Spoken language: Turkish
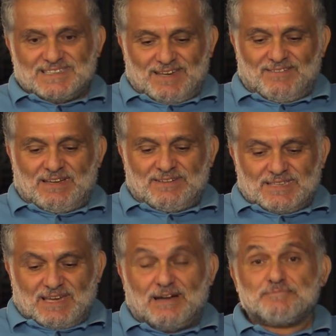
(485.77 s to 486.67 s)

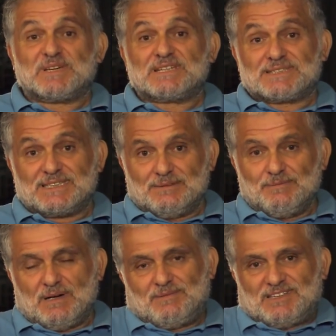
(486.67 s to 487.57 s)
seven, sayan
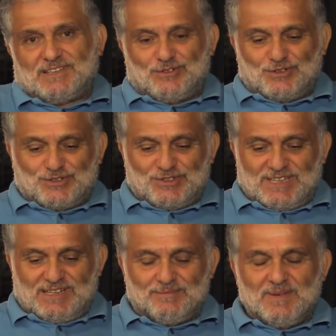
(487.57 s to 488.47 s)
birisiyim ama
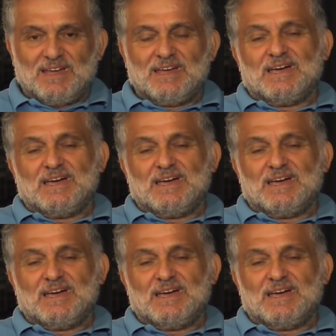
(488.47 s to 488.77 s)
Atatürkçü değilim.